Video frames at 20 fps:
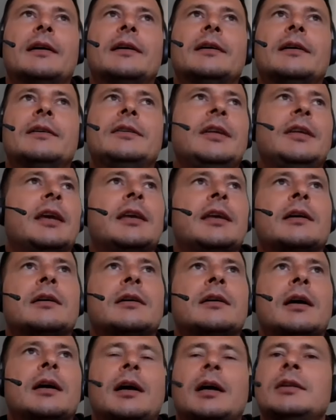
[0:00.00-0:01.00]
nie
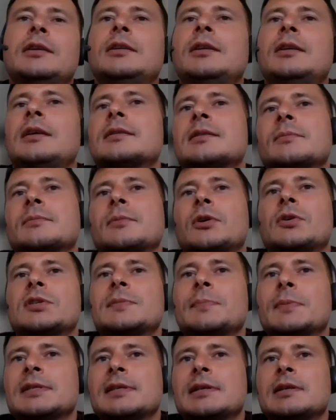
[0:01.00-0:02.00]
ja, ani nie jestem jakoś
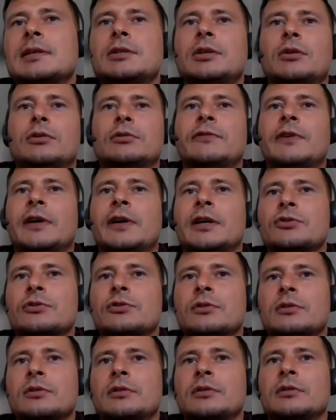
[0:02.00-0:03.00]
specjalnie
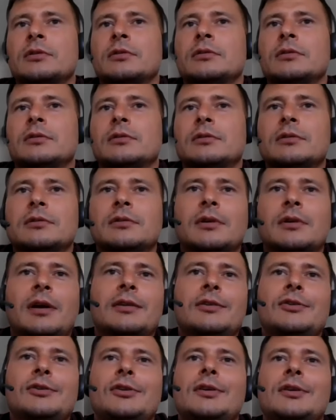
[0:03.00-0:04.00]
odważny, Y,
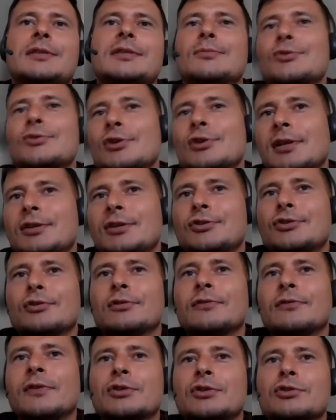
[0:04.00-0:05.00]
ani nie jestem szaleńczy
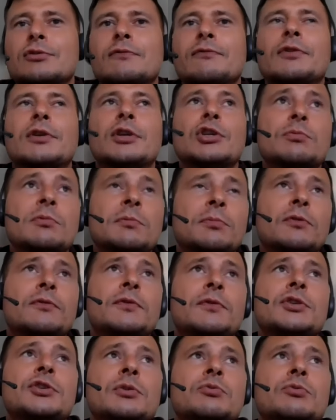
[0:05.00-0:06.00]
odważny. Wręcz bym
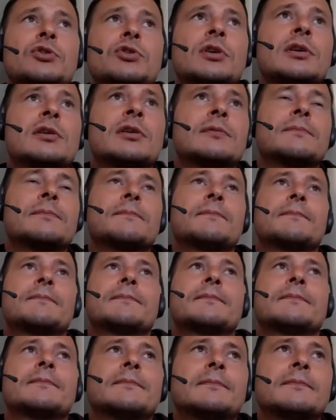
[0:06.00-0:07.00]
powiedział, że
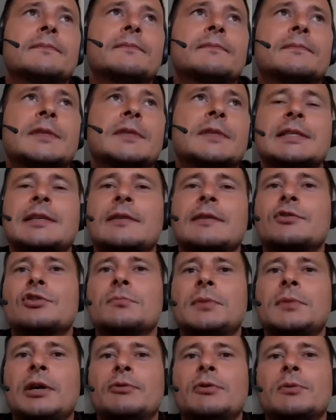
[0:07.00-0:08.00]
mm,
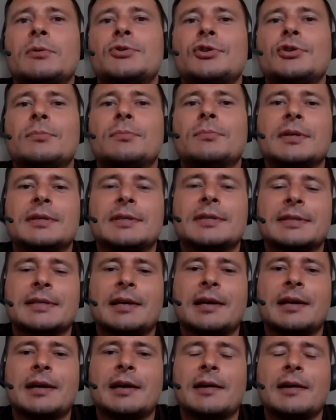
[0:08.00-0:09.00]
zawsze miałem siebie
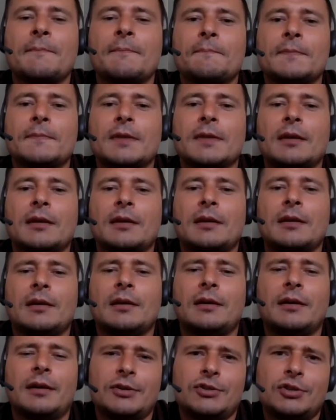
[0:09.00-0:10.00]
za
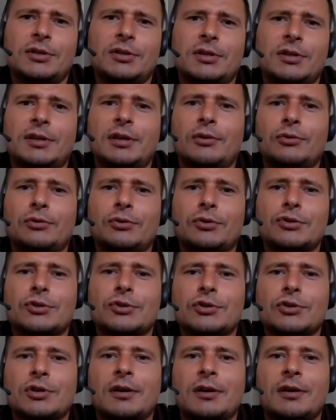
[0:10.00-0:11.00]
raczej takiego
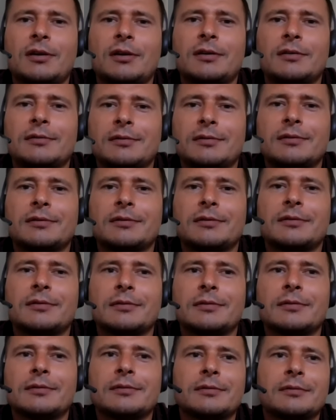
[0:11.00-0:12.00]
troszeczkę
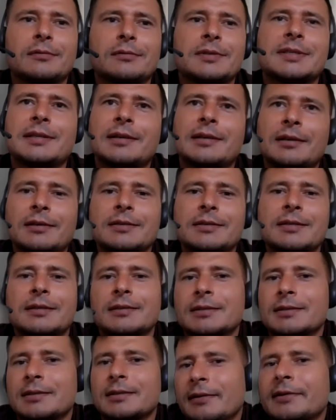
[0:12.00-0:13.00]
y, strach,
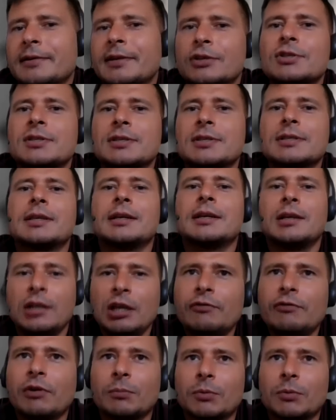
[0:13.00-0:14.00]
raczej za strachliwą